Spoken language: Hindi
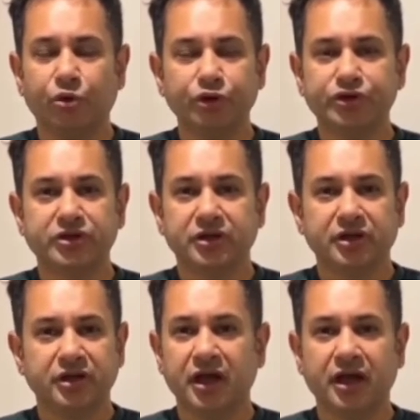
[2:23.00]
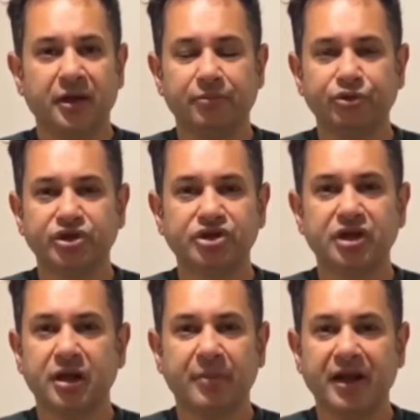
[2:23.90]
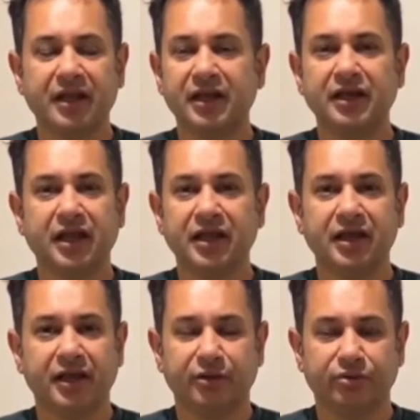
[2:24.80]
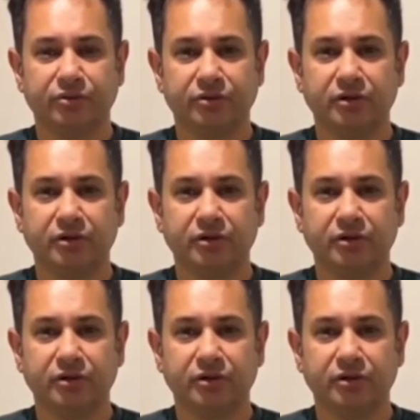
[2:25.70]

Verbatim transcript: पोस्ट या पोजीशन कमाने के लिए नहीं आया हूं